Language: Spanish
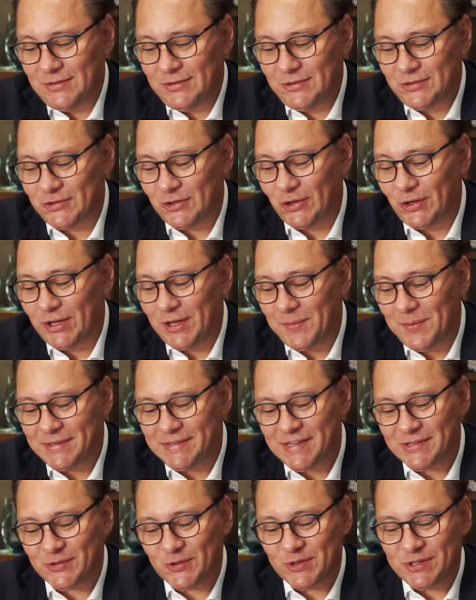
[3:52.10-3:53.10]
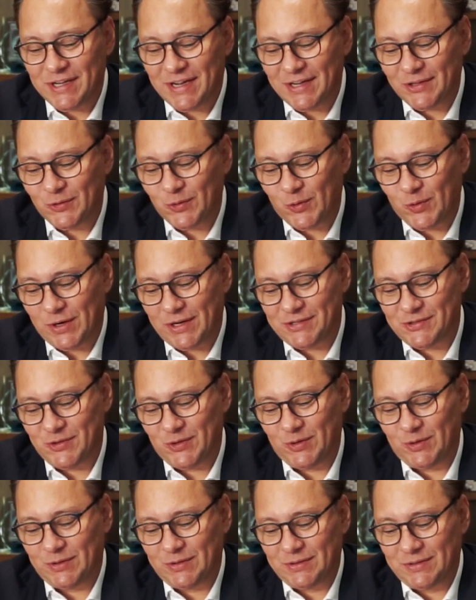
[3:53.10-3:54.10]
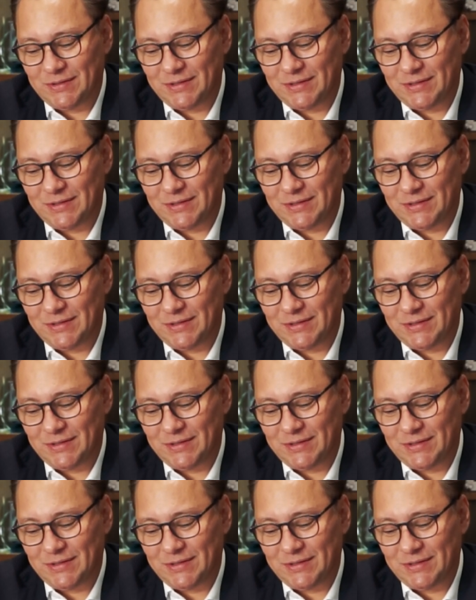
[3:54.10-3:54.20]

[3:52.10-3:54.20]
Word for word: Solo debes escuchar a tu corazón